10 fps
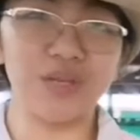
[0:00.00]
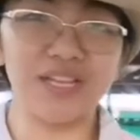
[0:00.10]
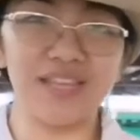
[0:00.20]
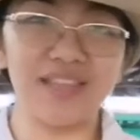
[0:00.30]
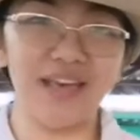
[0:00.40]

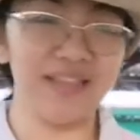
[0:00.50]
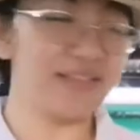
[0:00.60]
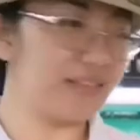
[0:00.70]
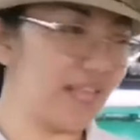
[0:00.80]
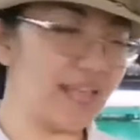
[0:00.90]
usually that
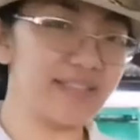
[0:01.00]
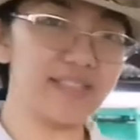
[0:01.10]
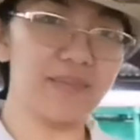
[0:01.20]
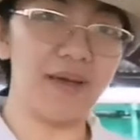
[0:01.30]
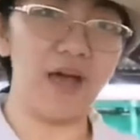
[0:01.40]

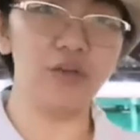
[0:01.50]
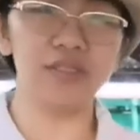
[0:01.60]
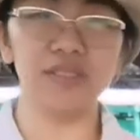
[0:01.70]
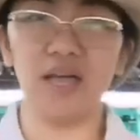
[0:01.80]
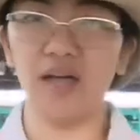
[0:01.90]
takes
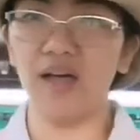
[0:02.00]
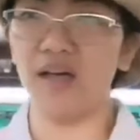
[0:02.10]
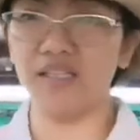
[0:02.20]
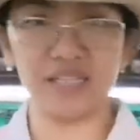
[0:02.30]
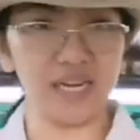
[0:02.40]
about
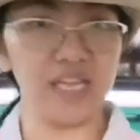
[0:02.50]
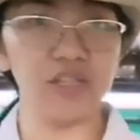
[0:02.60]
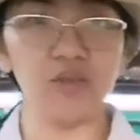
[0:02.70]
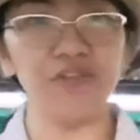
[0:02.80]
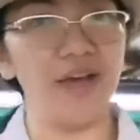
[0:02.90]
uh,
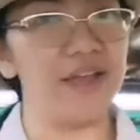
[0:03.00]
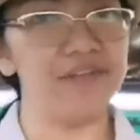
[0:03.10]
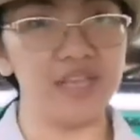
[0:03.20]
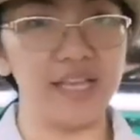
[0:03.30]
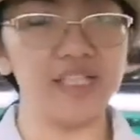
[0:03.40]
3 to
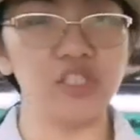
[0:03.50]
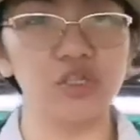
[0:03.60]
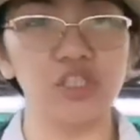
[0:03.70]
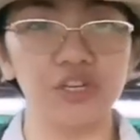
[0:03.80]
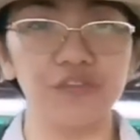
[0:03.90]
5 days
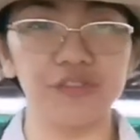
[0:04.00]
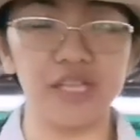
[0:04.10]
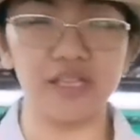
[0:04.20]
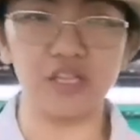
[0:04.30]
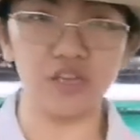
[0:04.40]
yung
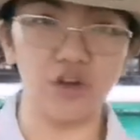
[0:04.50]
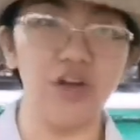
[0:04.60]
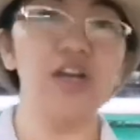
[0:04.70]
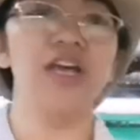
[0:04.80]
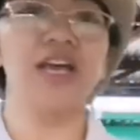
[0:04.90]
shifting
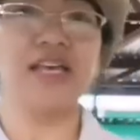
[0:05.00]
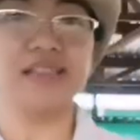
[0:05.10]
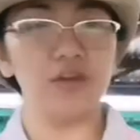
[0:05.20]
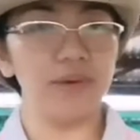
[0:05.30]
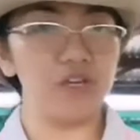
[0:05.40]
ninyo.
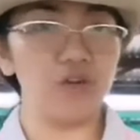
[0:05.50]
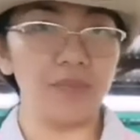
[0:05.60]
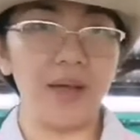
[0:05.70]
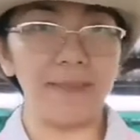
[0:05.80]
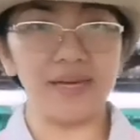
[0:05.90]
Ano man yung
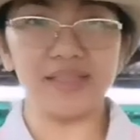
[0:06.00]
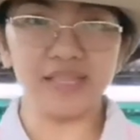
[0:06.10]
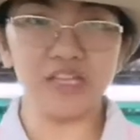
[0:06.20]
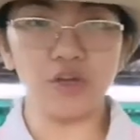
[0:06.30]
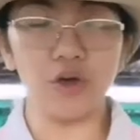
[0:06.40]
ipapalit
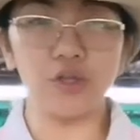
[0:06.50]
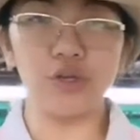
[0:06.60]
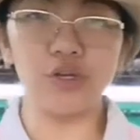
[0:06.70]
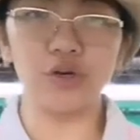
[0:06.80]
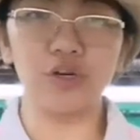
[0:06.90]
ninyo,
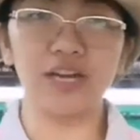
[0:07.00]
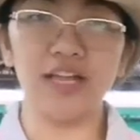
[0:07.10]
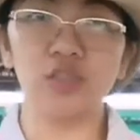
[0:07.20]
yun yung